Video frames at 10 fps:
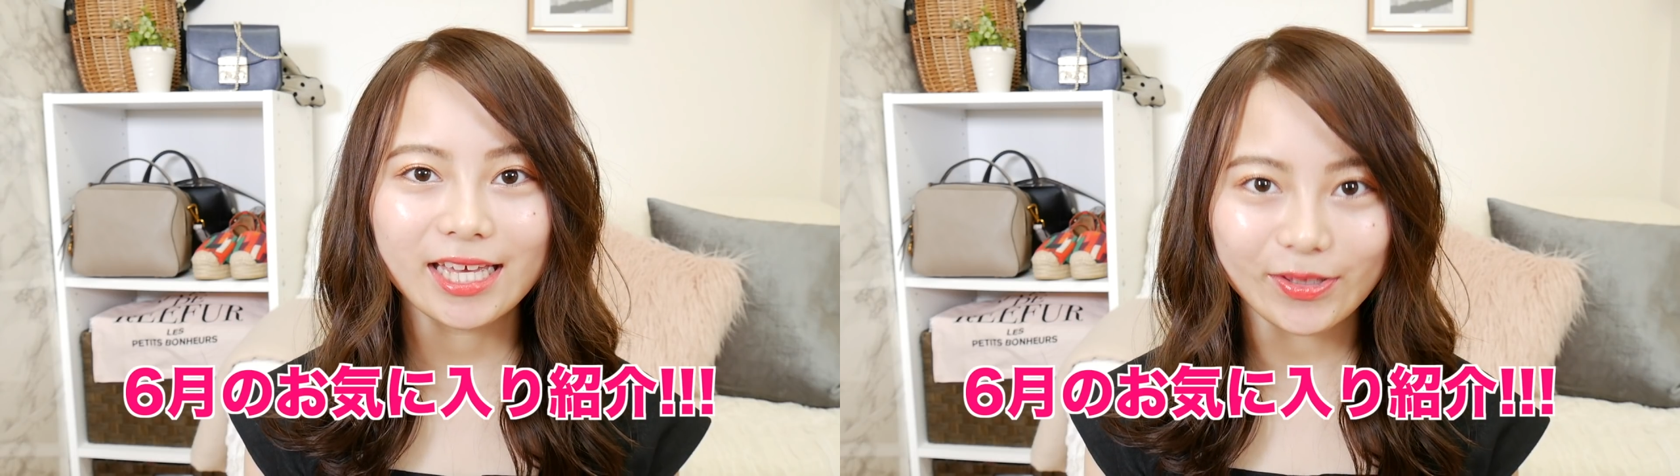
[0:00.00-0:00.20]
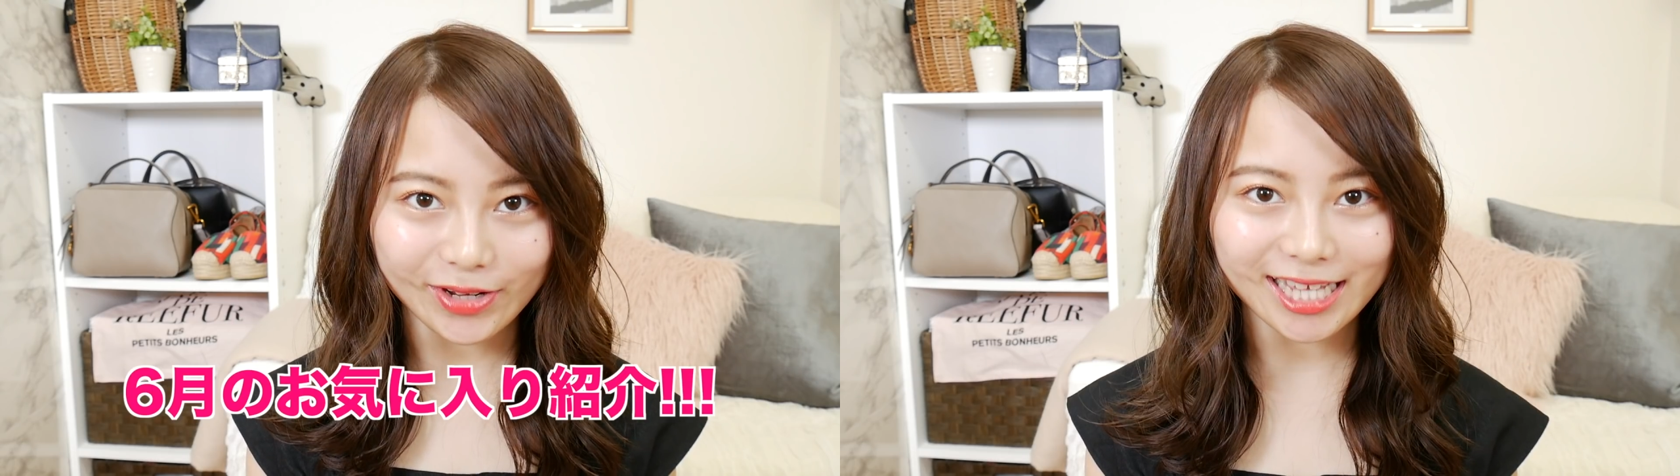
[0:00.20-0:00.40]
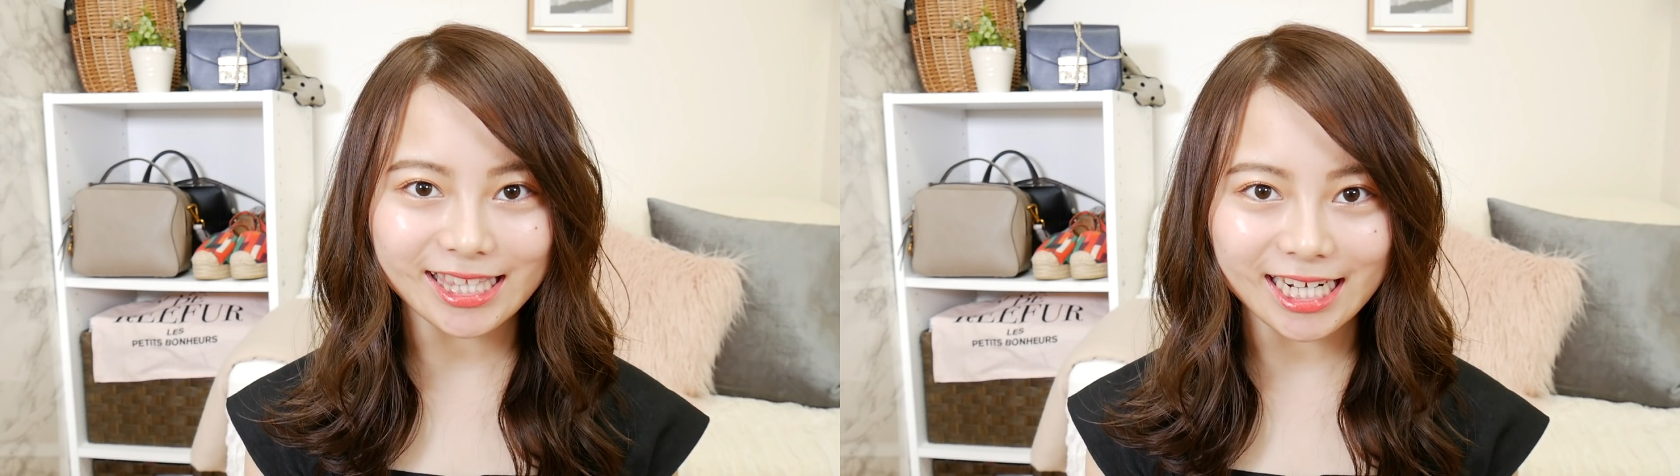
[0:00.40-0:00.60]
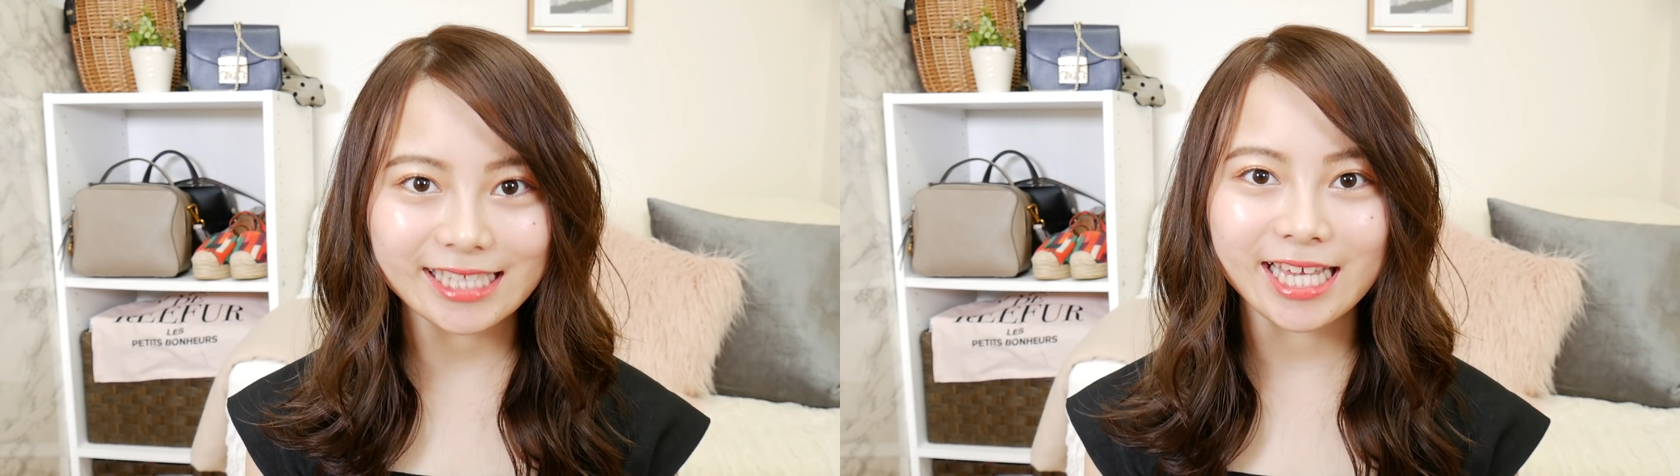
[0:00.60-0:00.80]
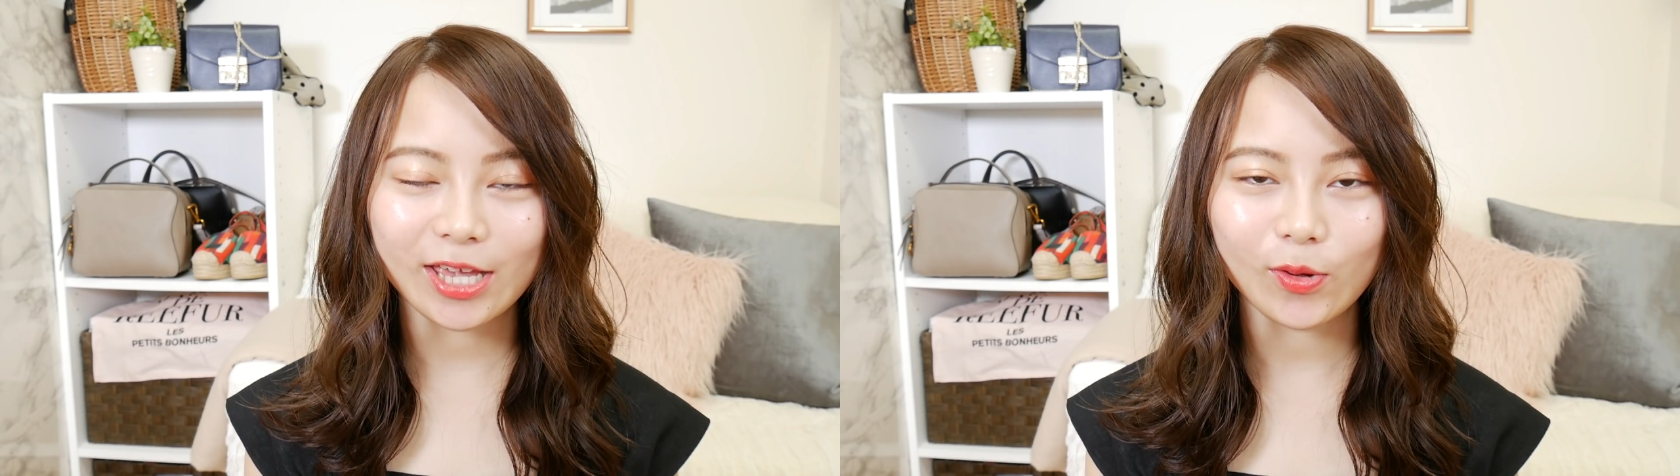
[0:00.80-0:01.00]
よかったら
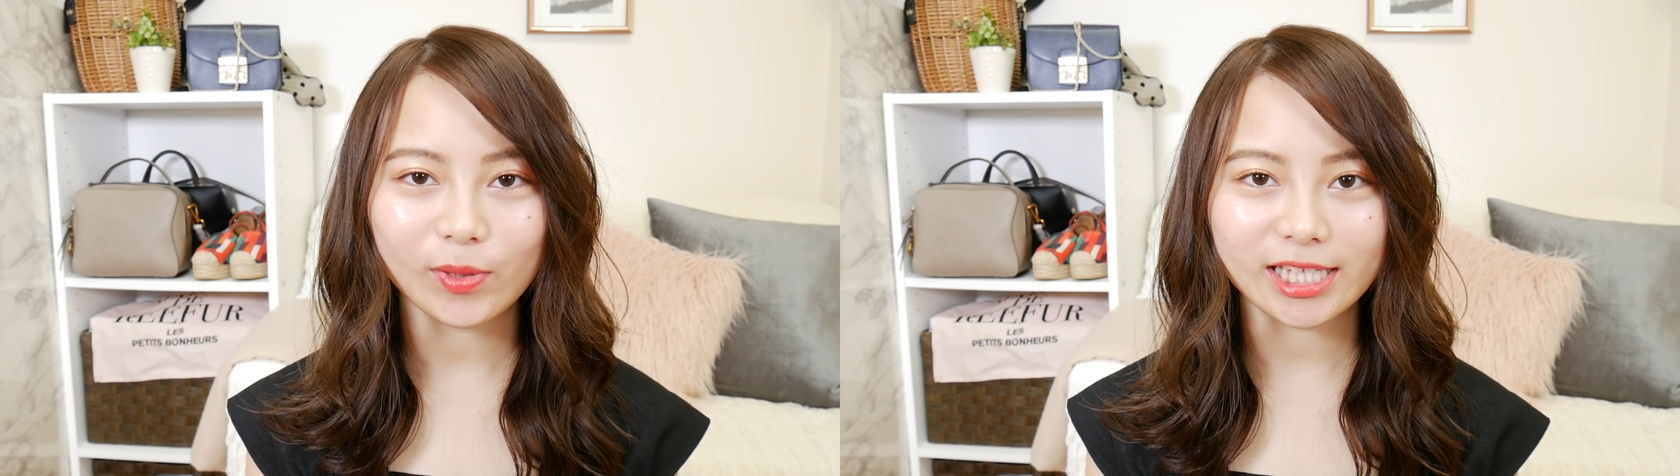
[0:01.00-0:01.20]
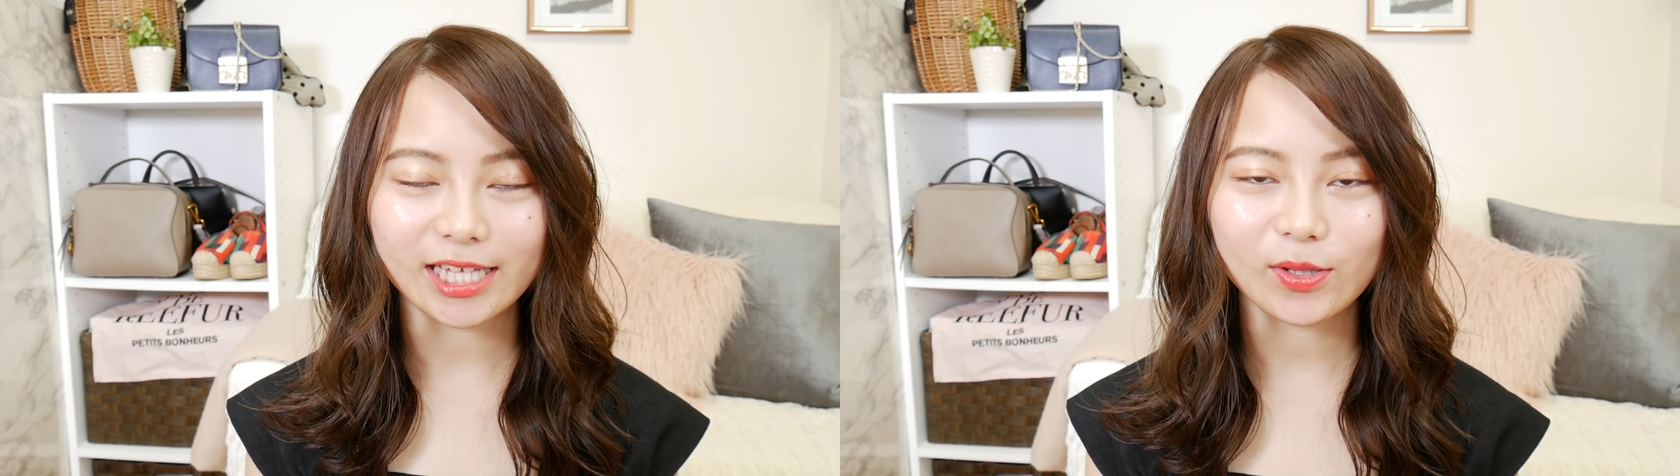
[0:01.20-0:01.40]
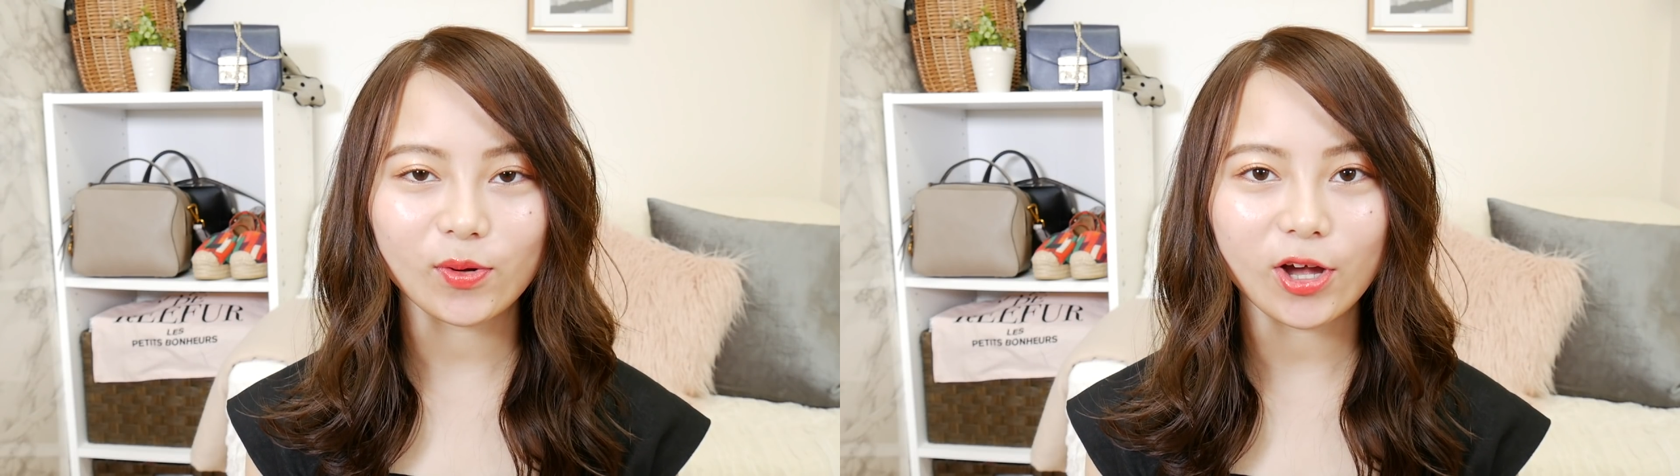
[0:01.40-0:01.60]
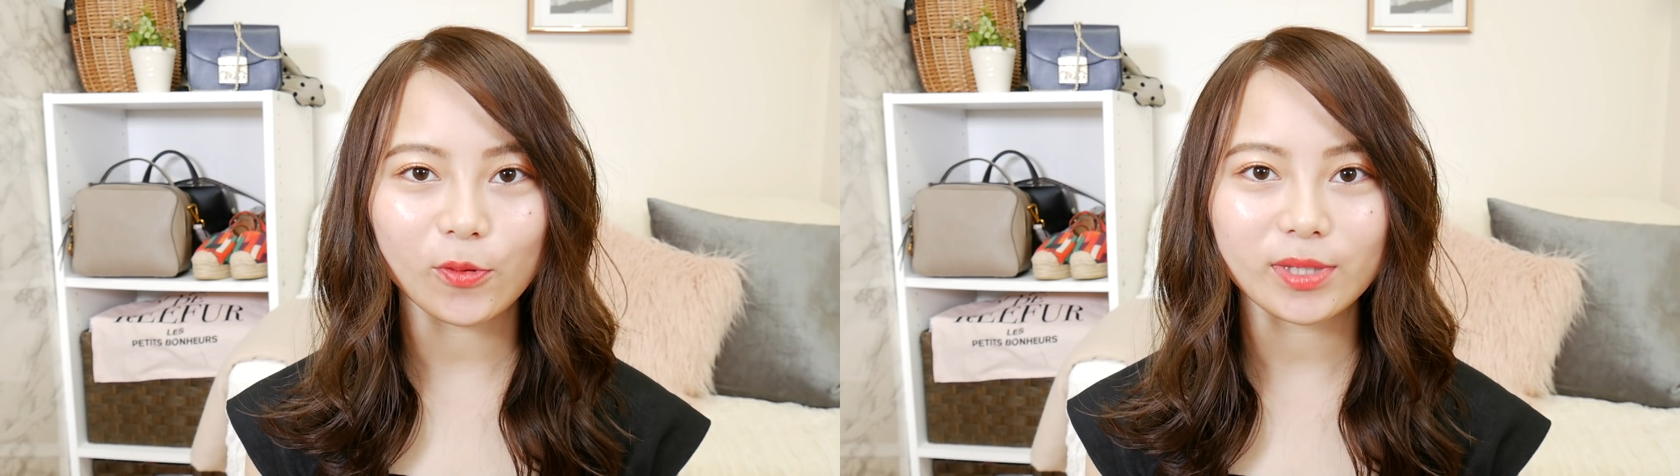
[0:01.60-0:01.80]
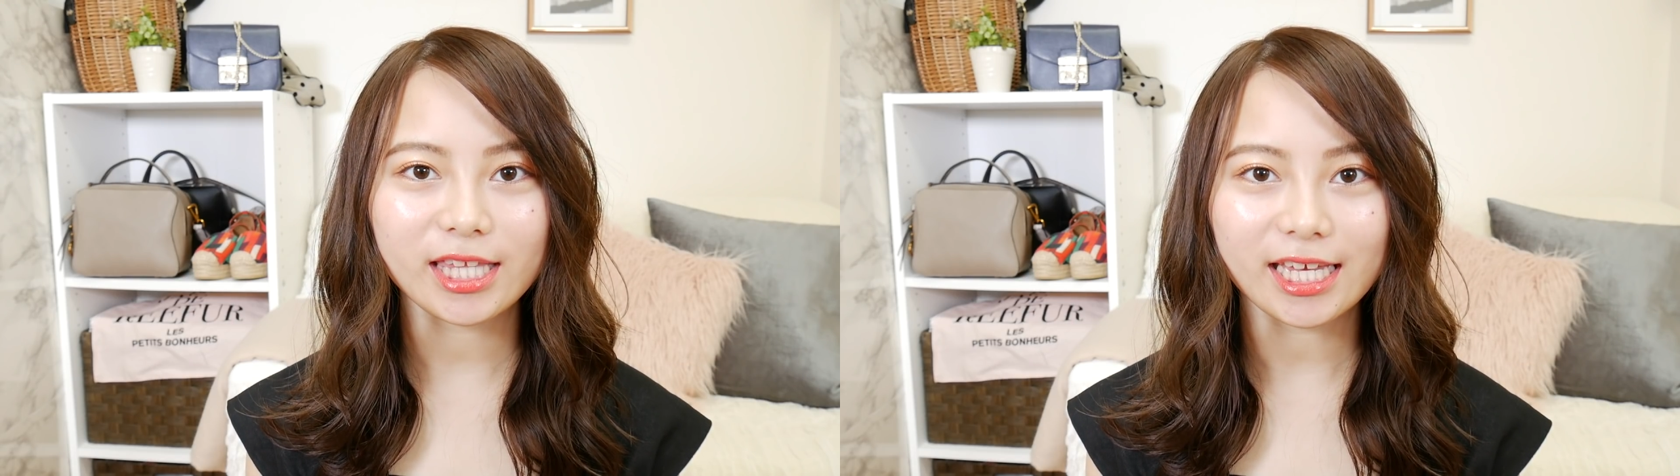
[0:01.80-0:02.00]
最後まで動画を
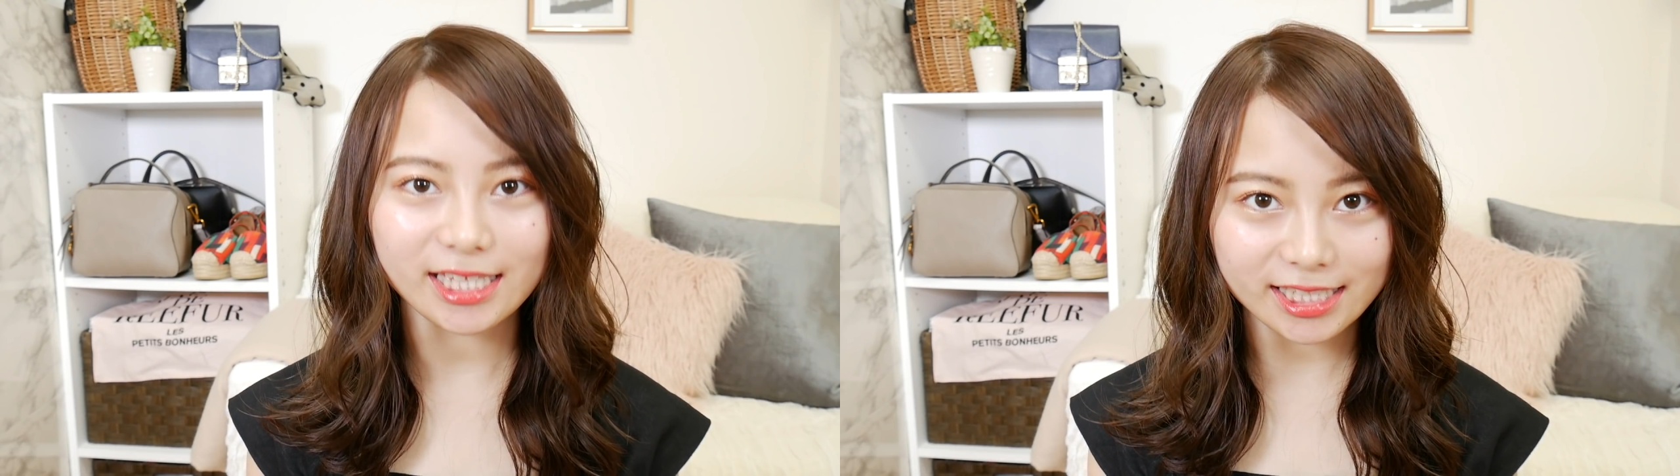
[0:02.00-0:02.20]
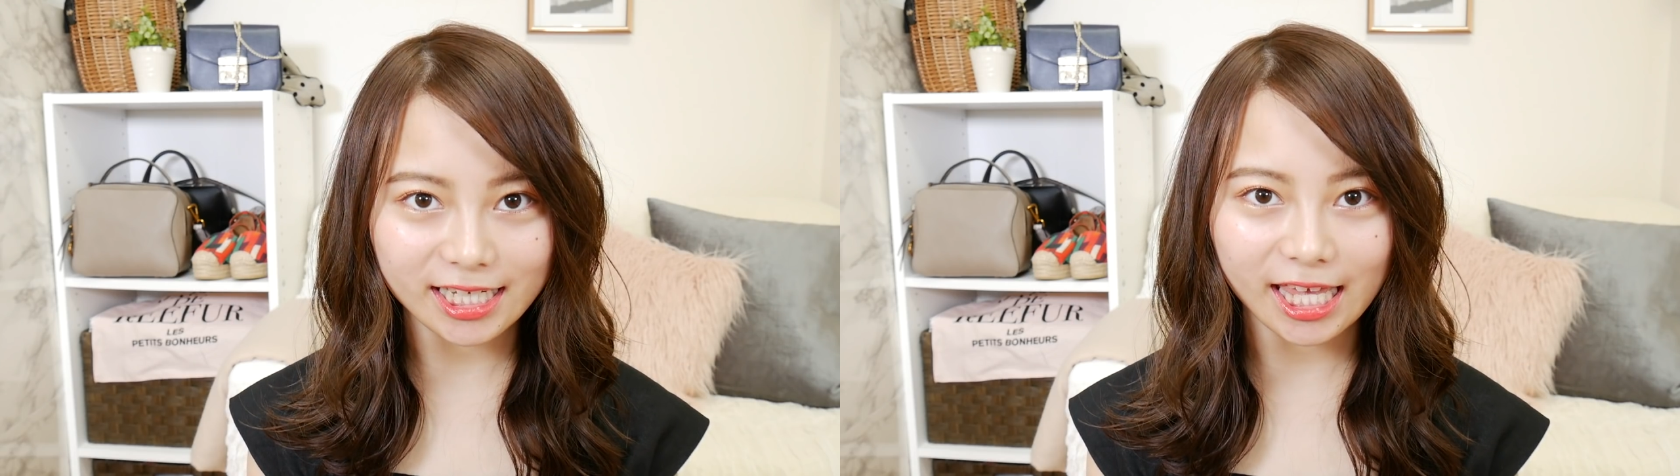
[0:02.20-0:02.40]
見ていただ